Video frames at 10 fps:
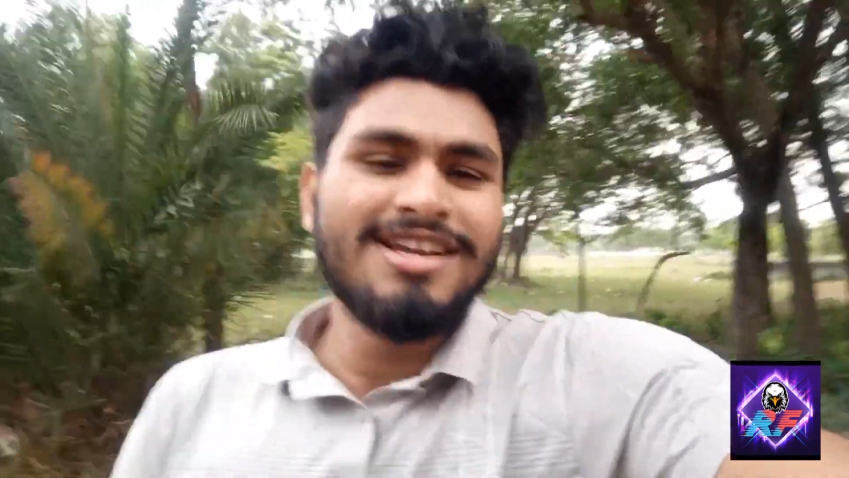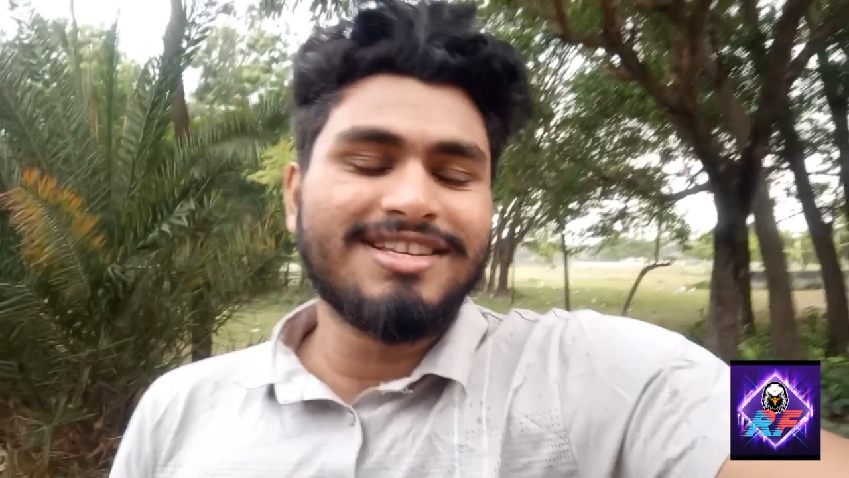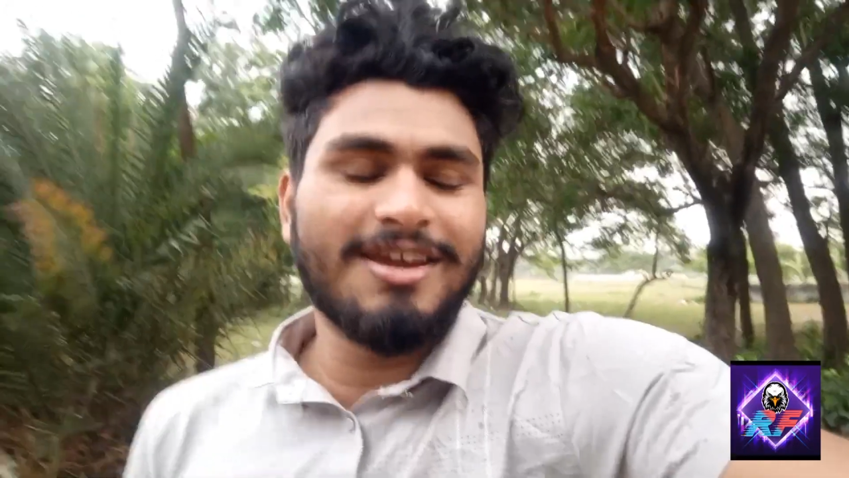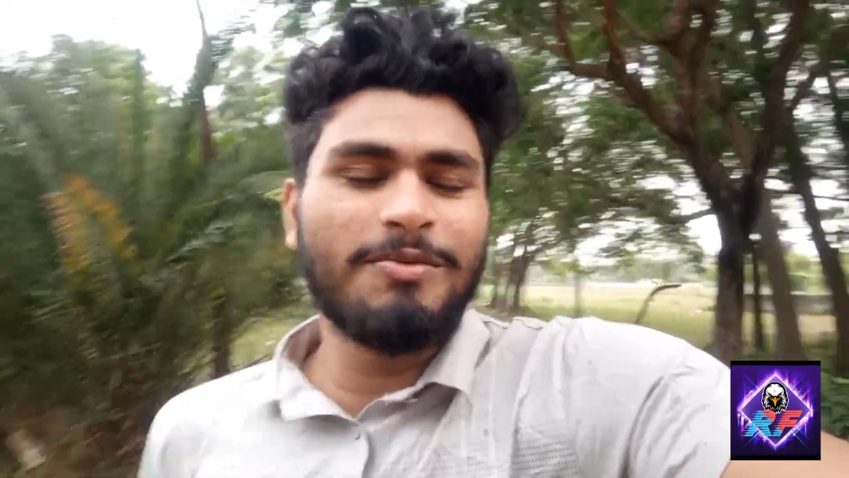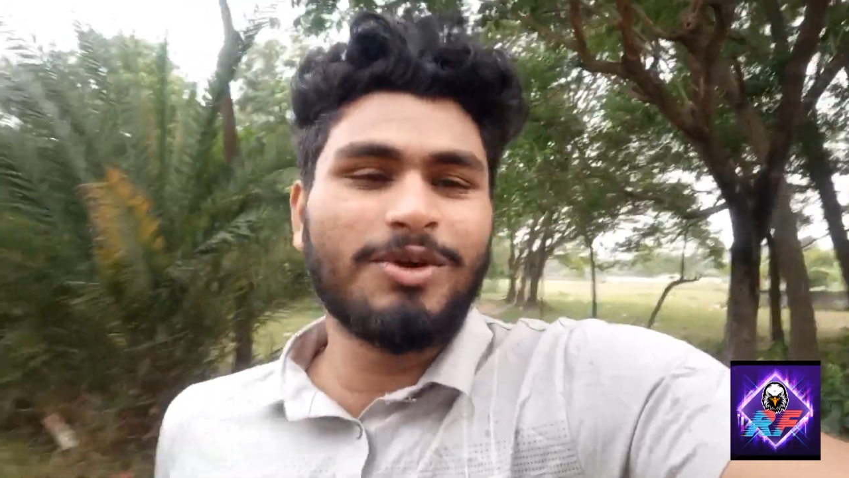
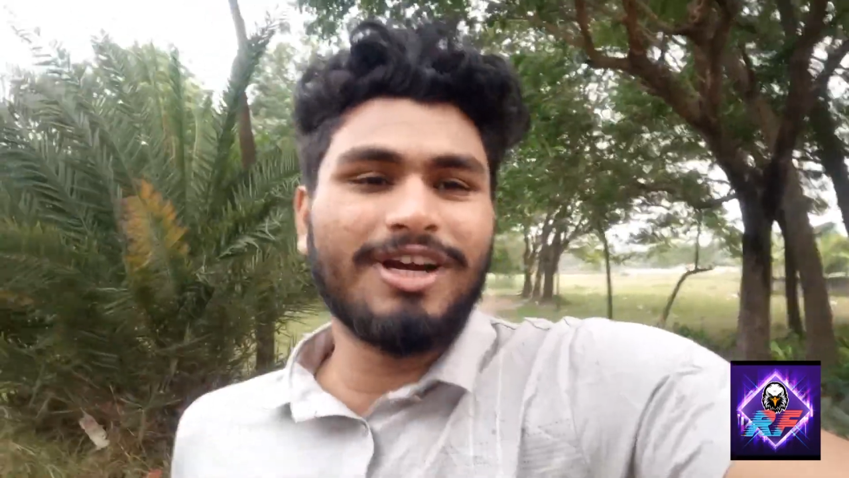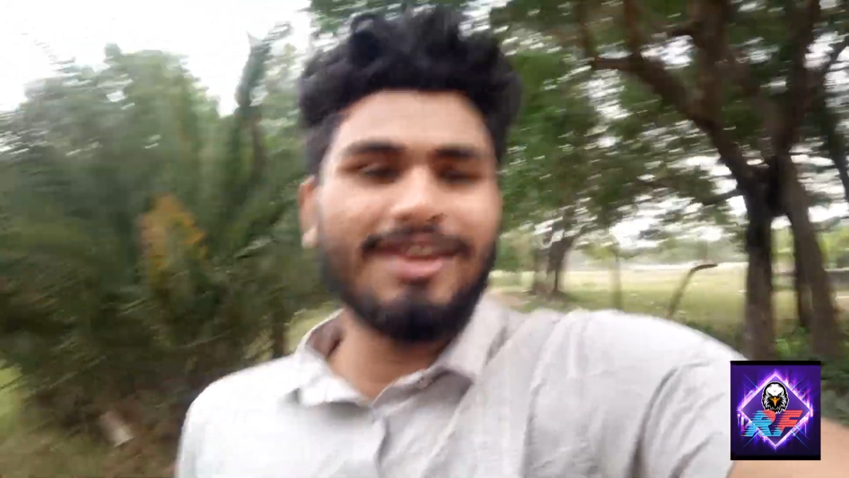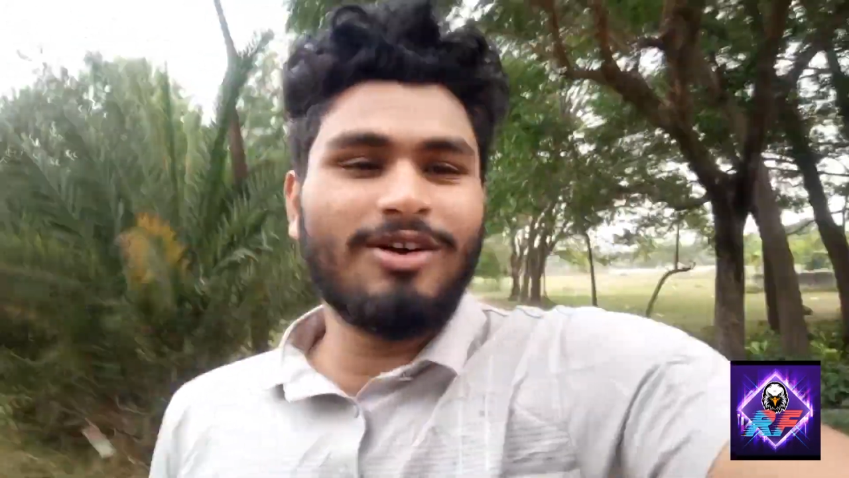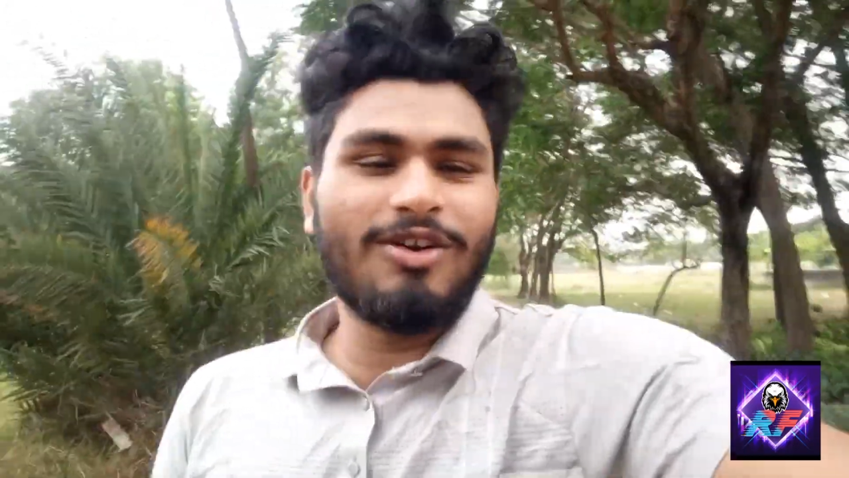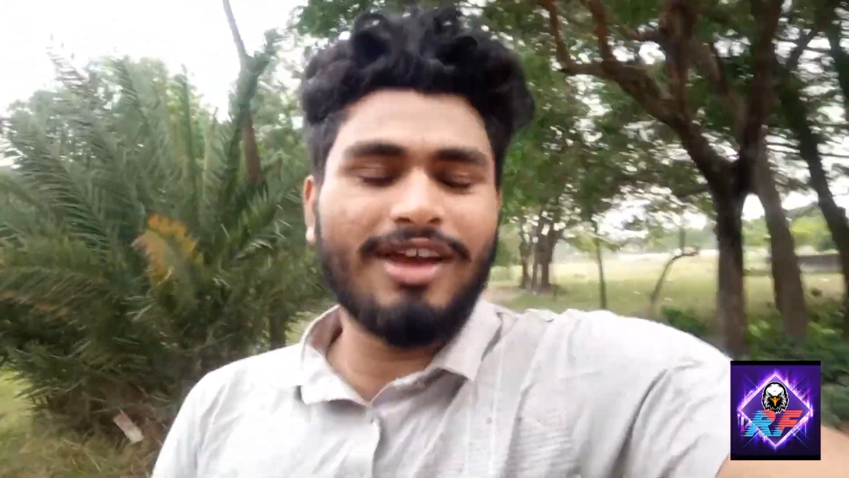সেই ফুটাটা
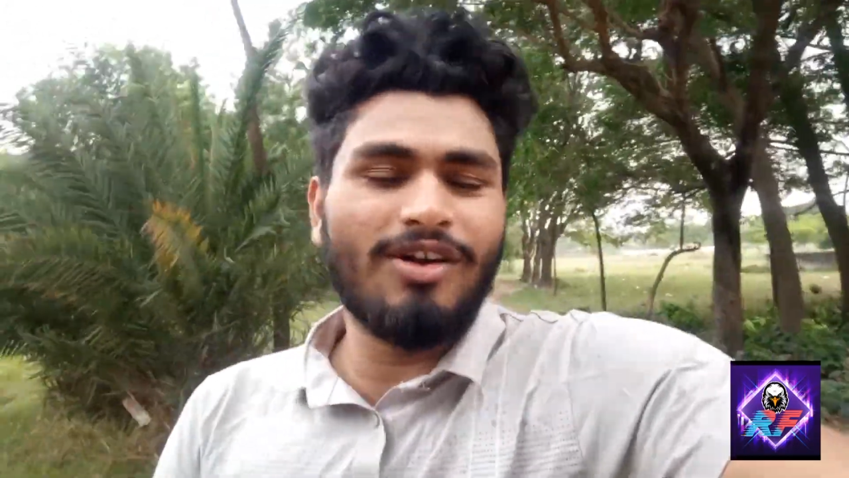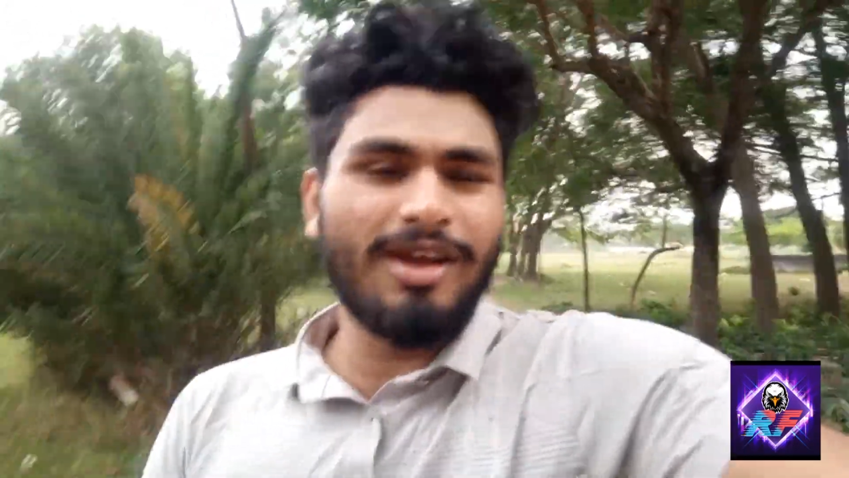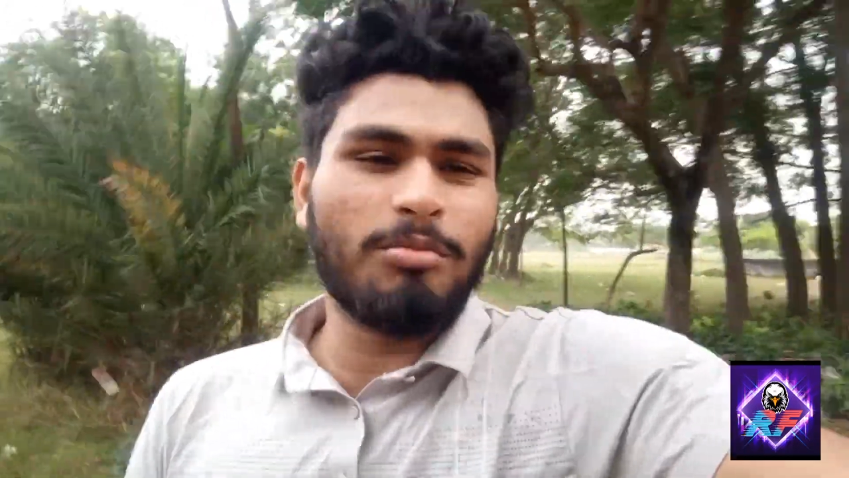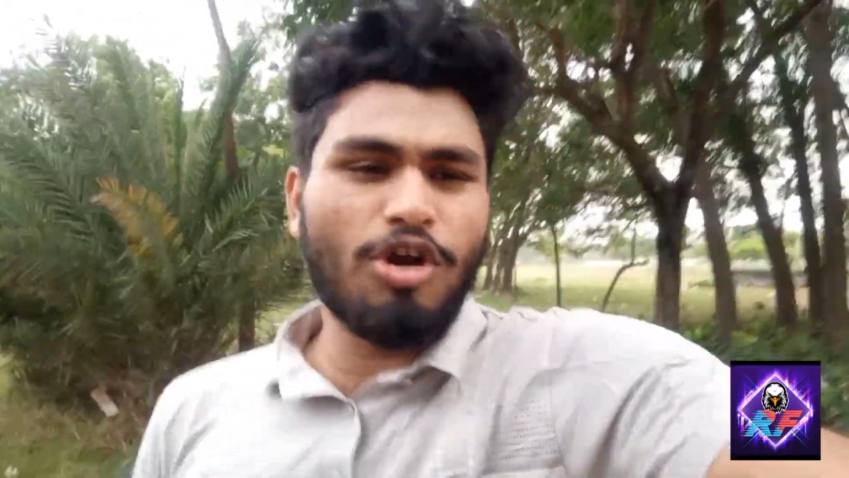হলো গিয়ে অনেক